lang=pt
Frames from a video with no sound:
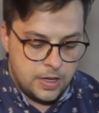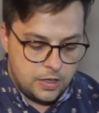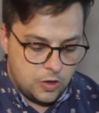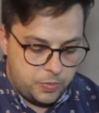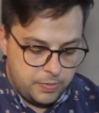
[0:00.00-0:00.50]

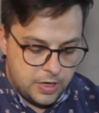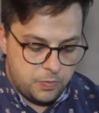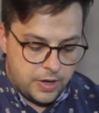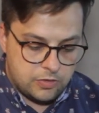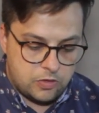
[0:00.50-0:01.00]
Então, o primeiro
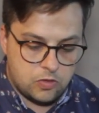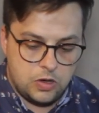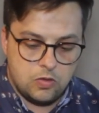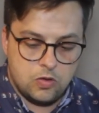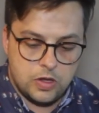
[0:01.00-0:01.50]
passo é
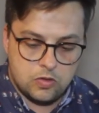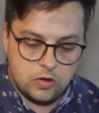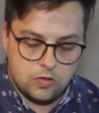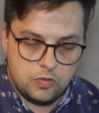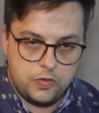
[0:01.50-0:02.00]
escolher um
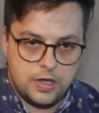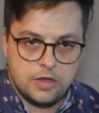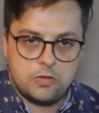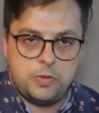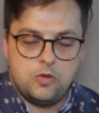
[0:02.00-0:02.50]
corretor de
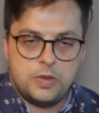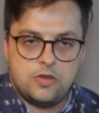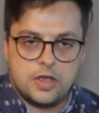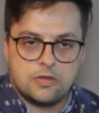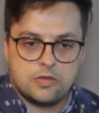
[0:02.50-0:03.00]
confiança, pedir uma
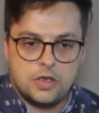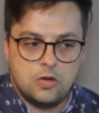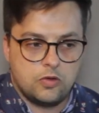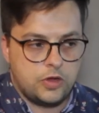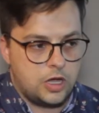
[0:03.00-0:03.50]

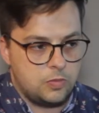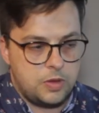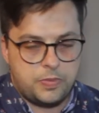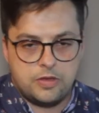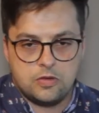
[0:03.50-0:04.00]
indicação, ou chegar numa
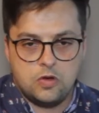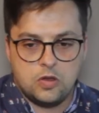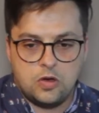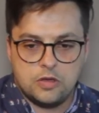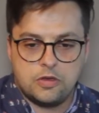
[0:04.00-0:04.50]
empresa igual a
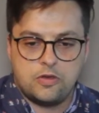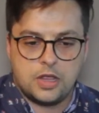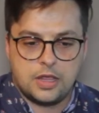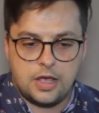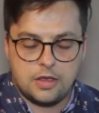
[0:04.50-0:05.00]
nossa, que já
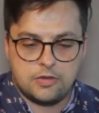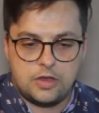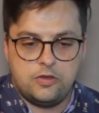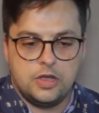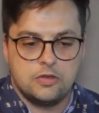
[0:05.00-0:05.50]
está
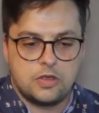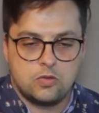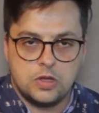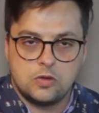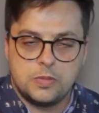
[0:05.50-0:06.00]
sete anos
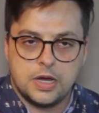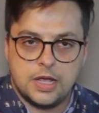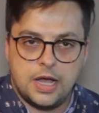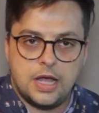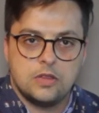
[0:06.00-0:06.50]
atuando no
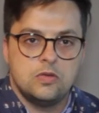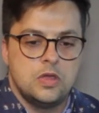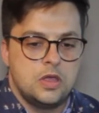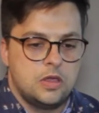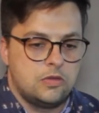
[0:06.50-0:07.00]
mercado,
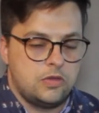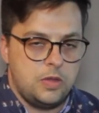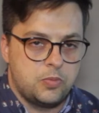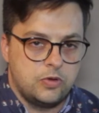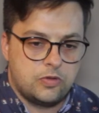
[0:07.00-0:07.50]

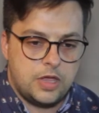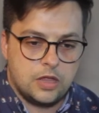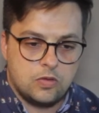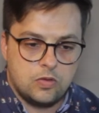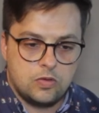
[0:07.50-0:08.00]

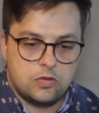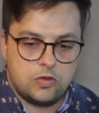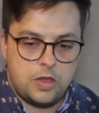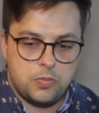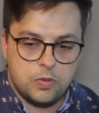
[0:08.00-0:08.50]
100%,
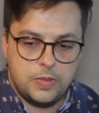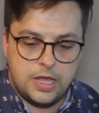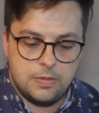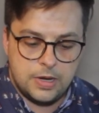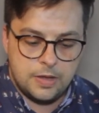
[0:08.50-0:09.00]
sem
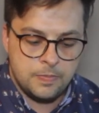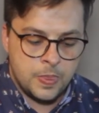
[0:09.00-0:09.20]
problema, né?